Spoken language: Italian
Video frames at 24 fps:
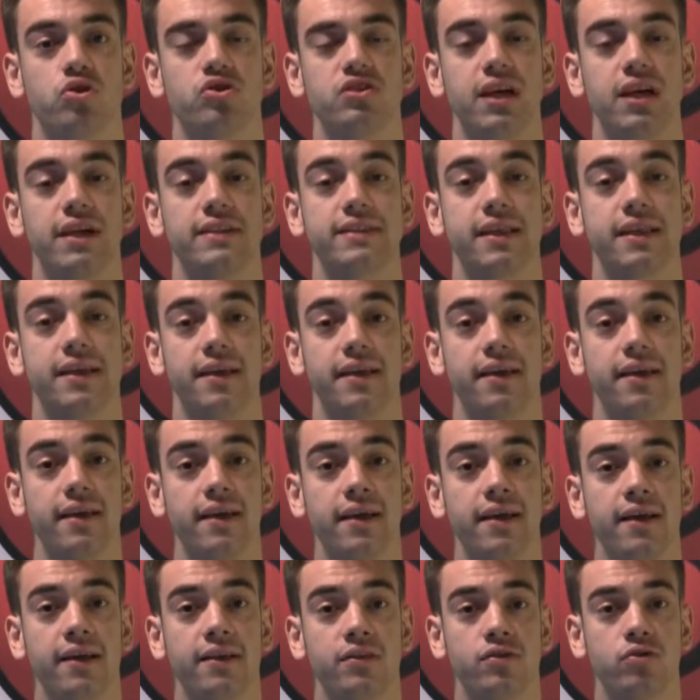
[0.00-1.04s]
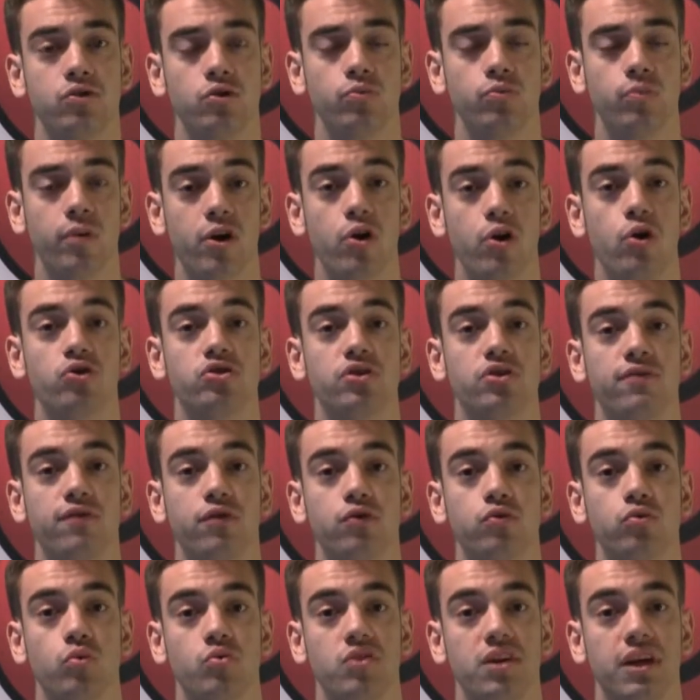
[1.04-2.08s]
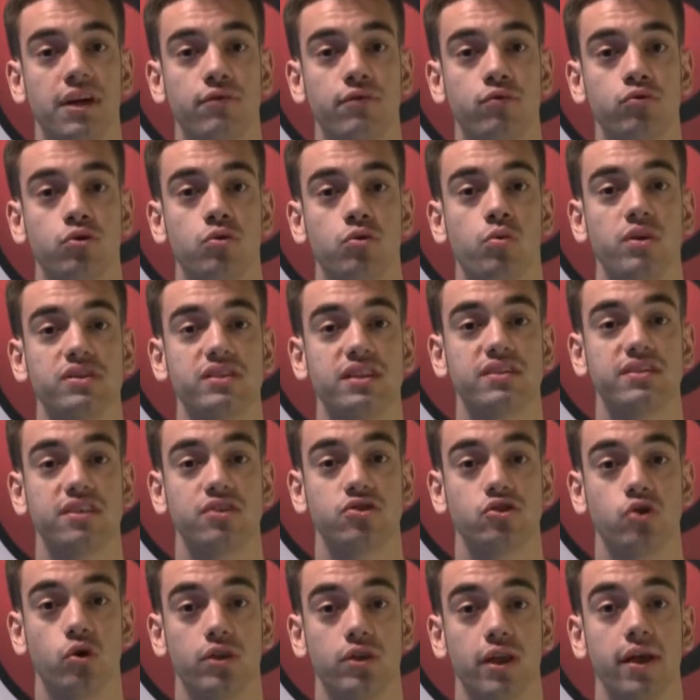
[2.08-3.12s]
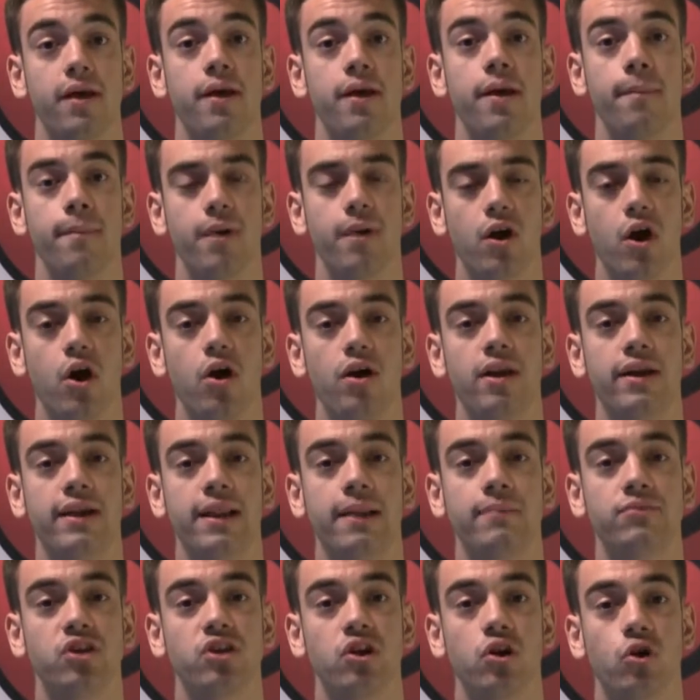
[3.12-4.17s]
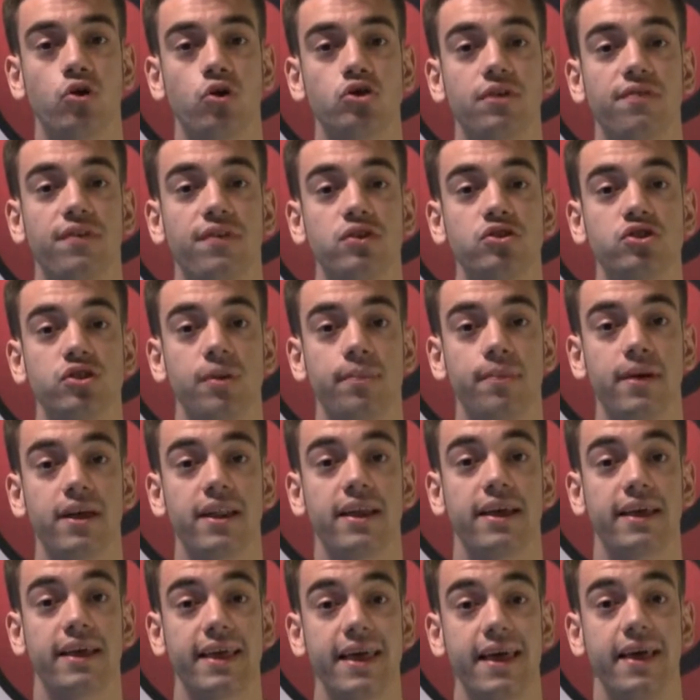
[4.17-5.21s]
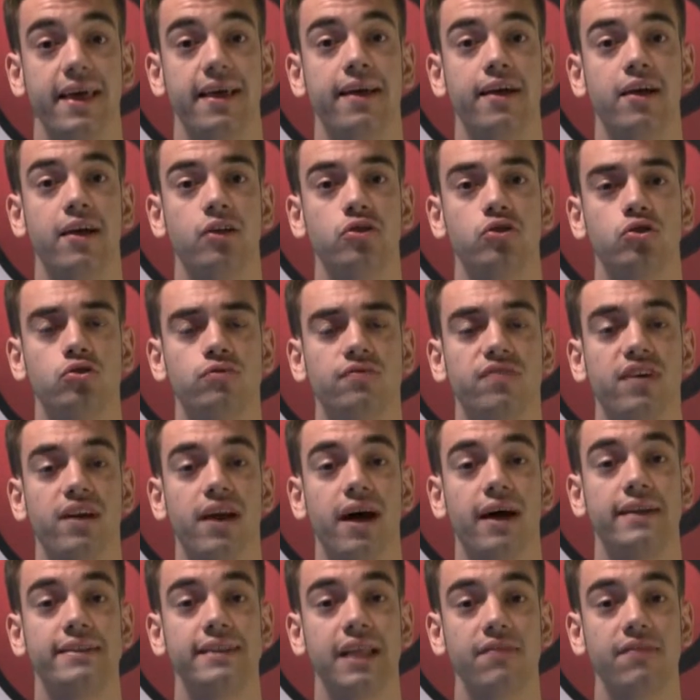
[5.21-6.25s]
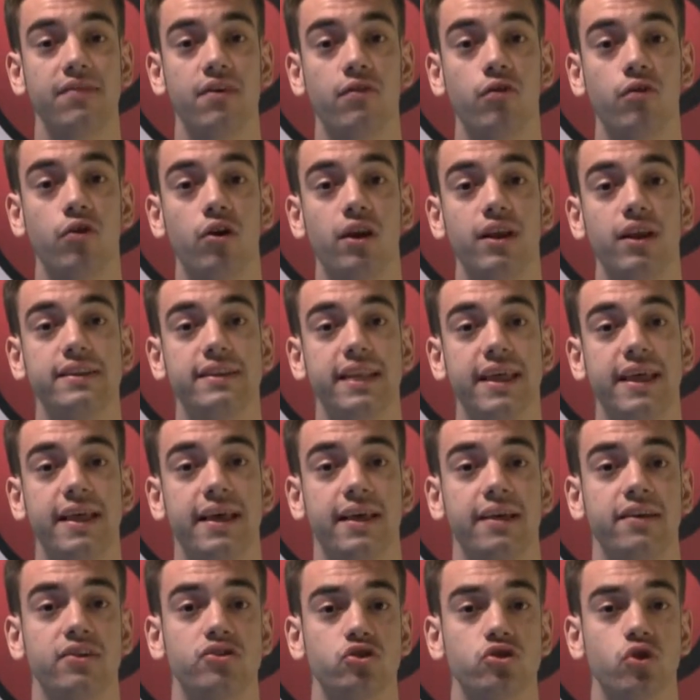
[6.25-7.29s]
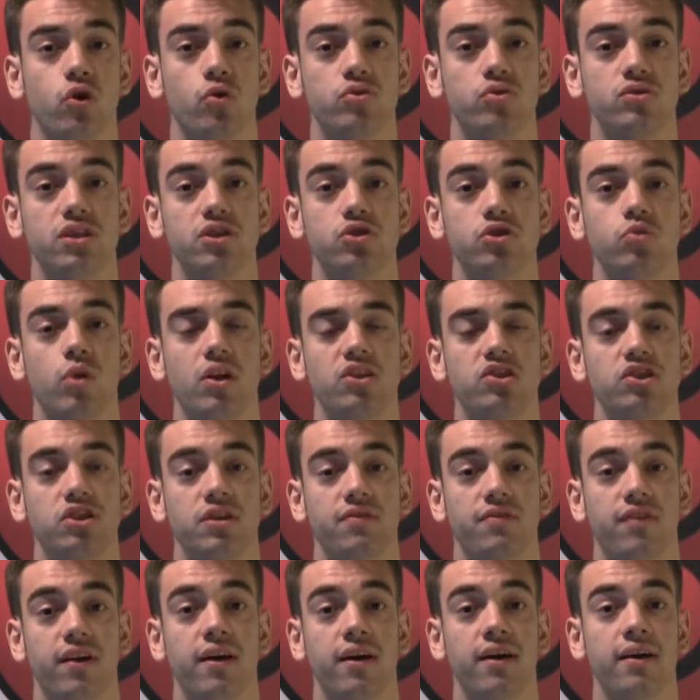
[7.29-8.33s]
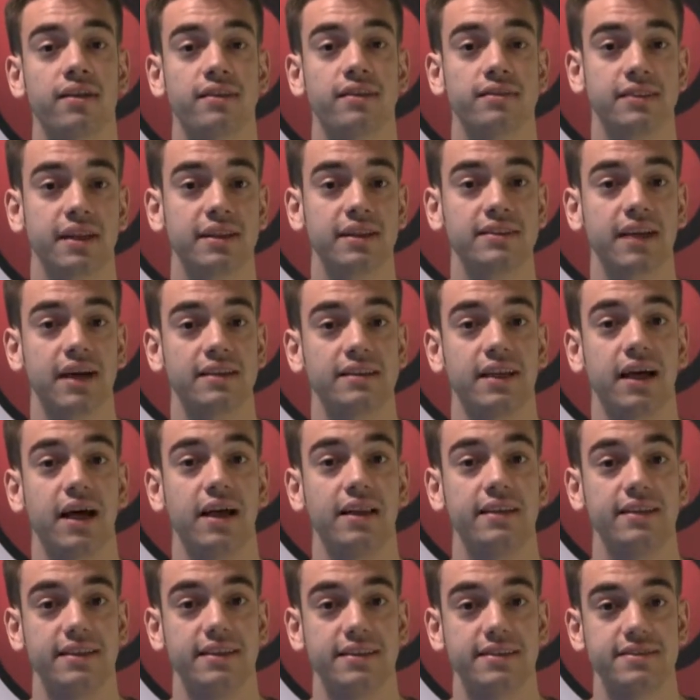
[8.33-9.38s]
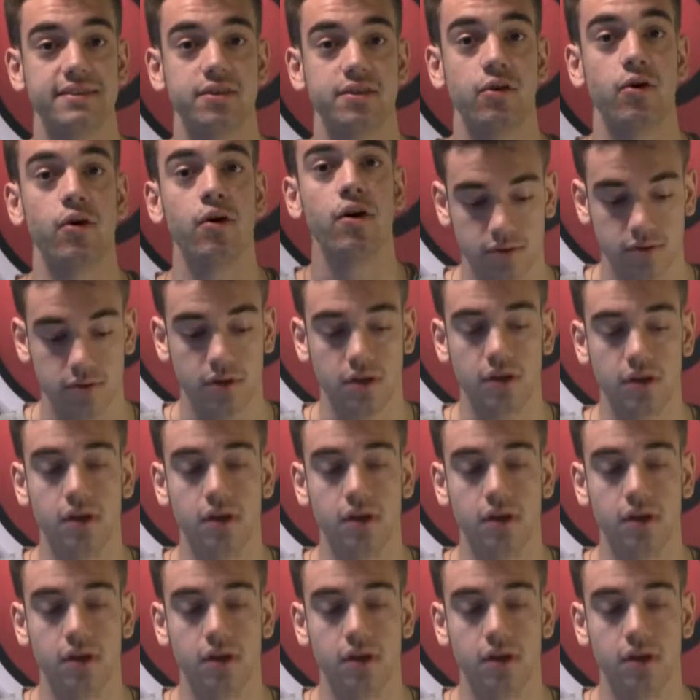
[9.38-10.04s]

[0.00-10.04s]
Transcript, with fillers: nonostante i numerosi infortuni che ha avuto in questa stagione. Però il club giallorosso ha fatto sapere che non farà né favori né sconti sulla cifra trattata all'inizio.